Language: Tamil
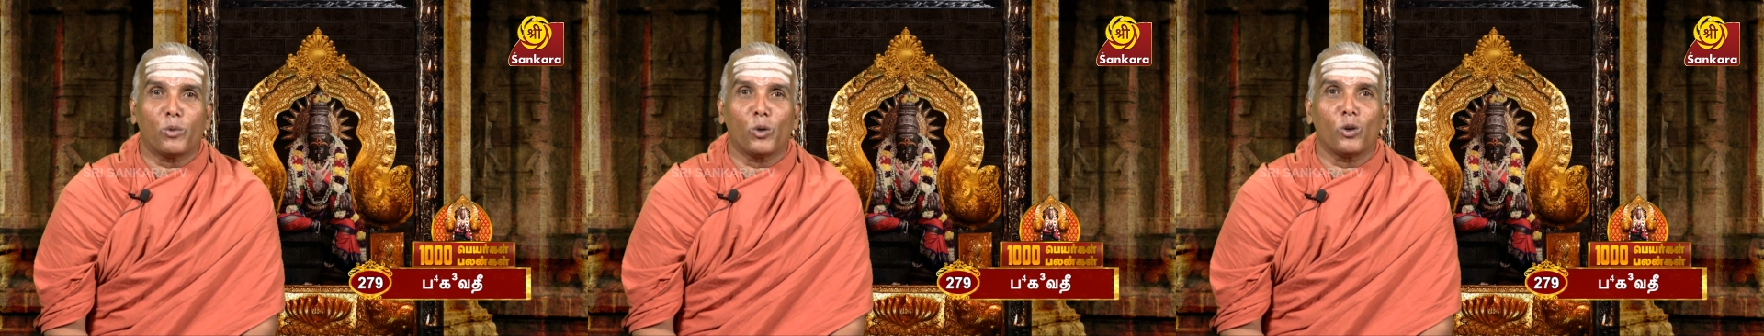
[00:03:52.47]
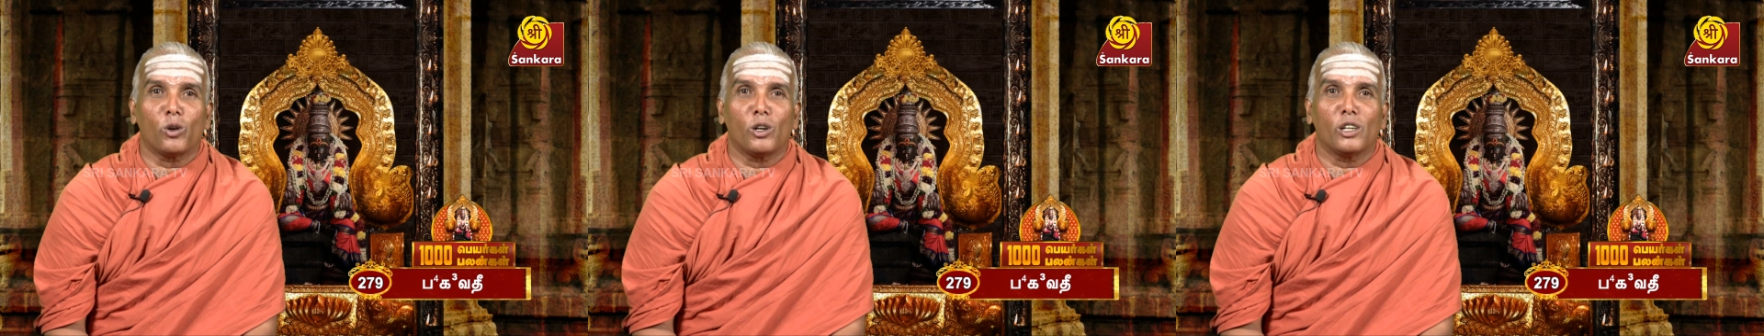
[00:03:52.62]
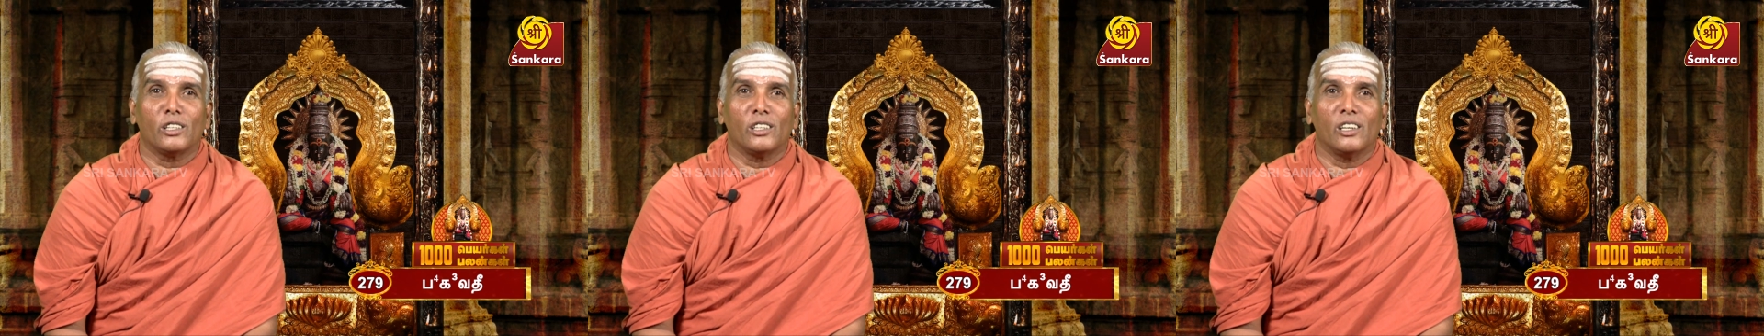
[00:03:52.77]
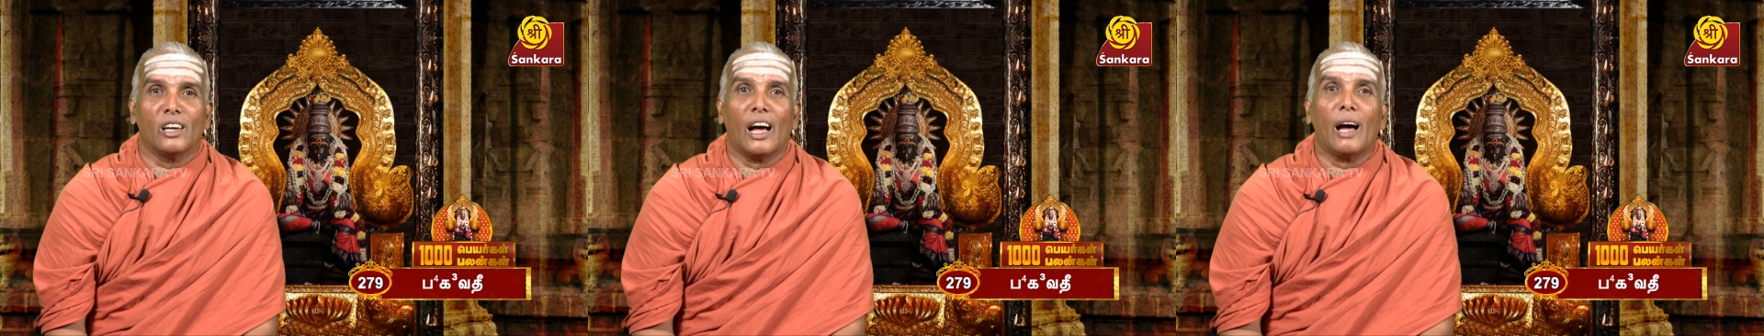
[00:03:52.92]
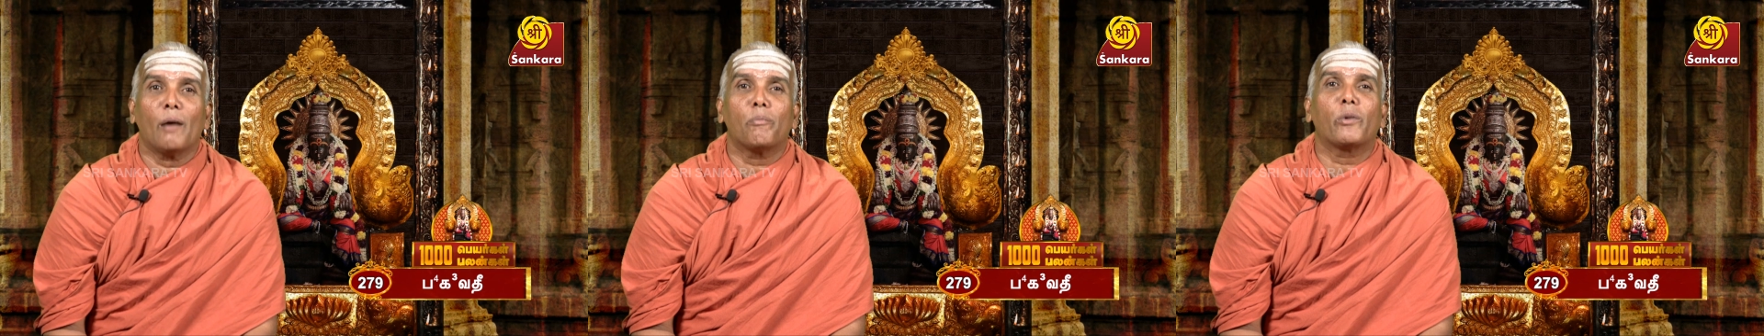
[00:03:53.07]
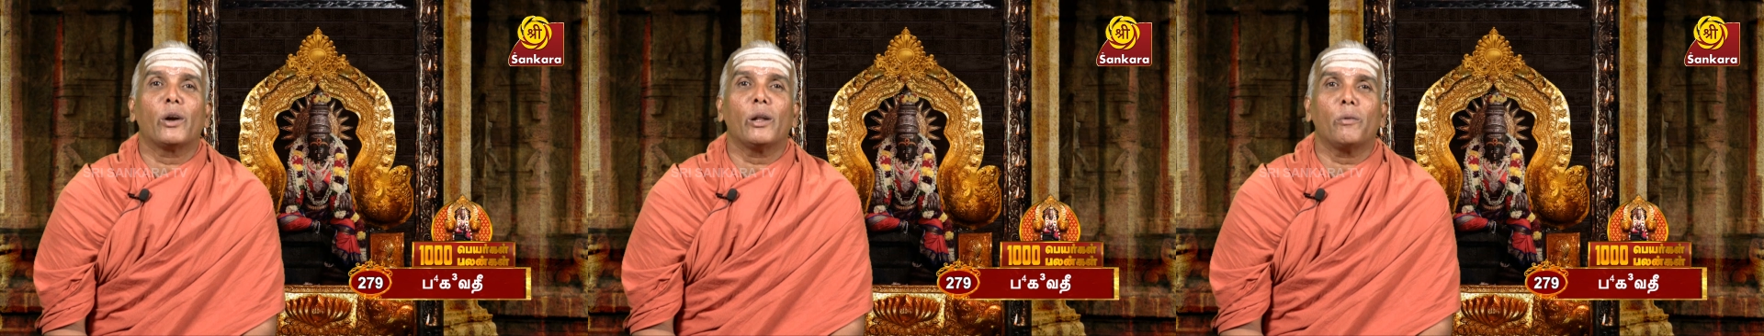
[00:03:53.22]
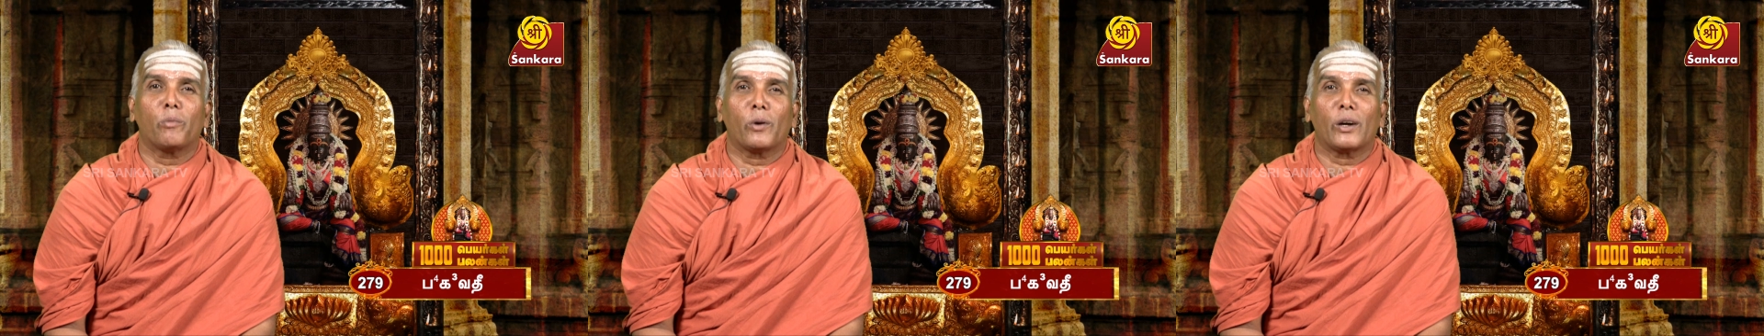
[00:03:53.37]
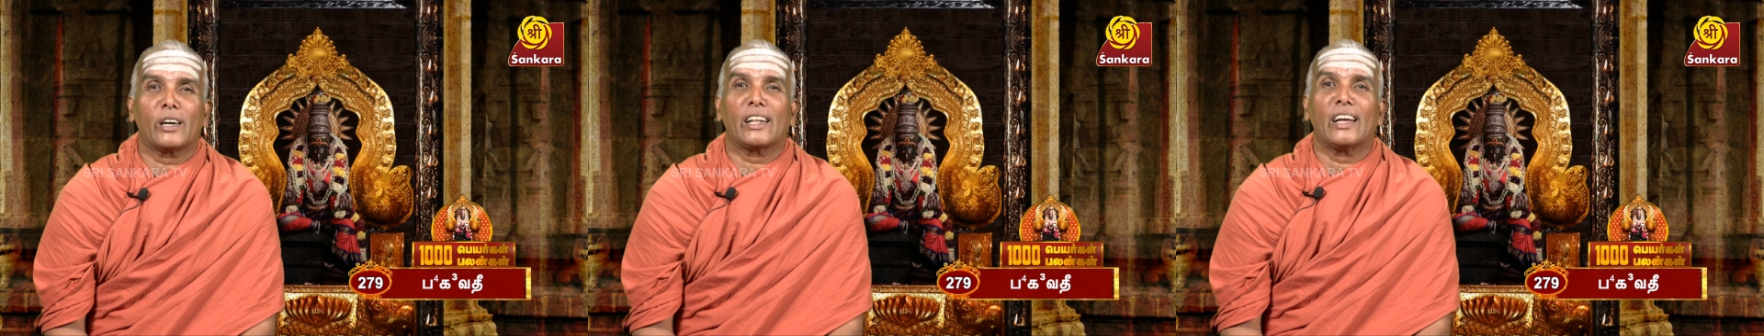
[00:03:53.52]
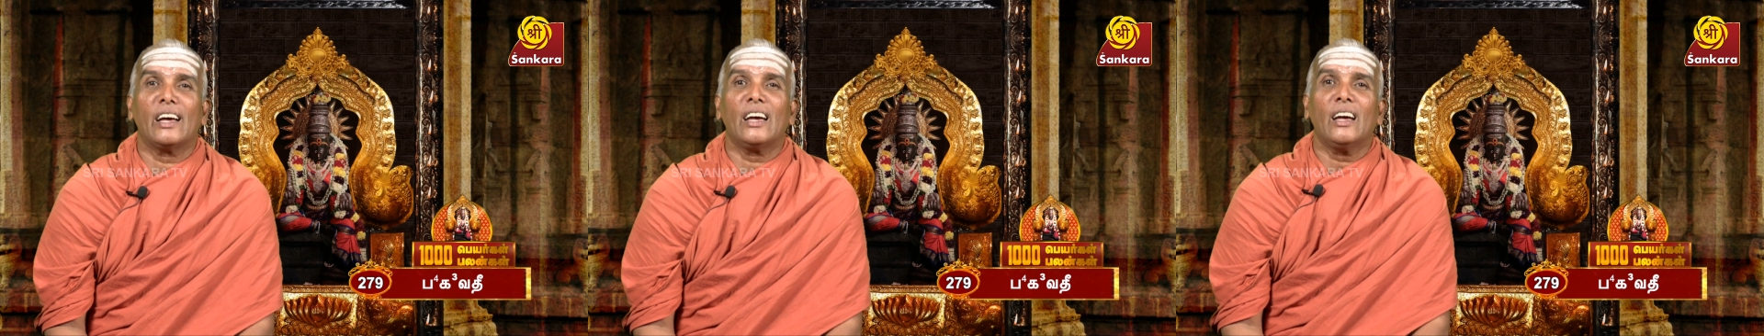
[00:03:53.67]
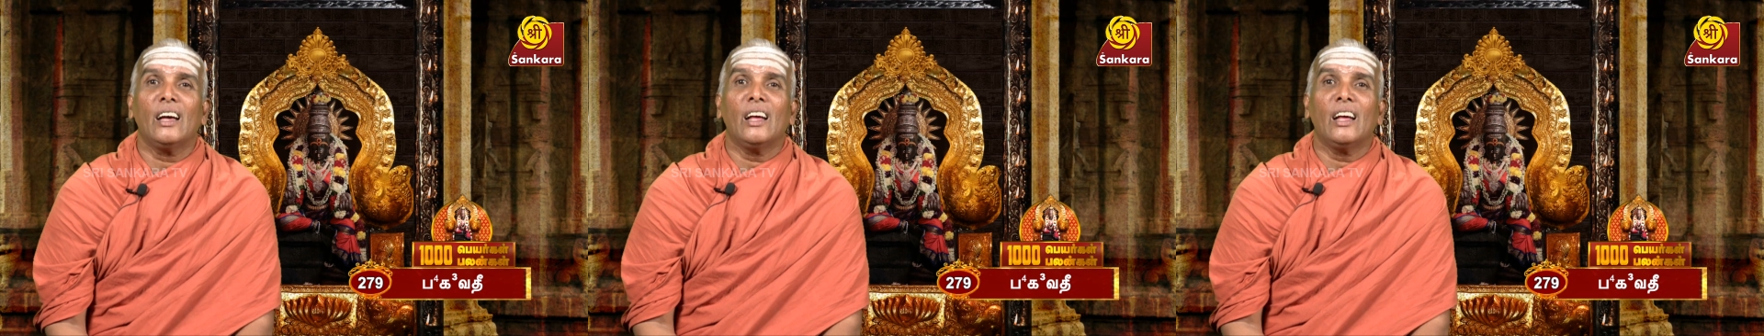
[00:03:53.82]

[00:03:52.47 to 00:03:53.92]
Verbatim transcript: போன்றது அப்படிப்பட்ட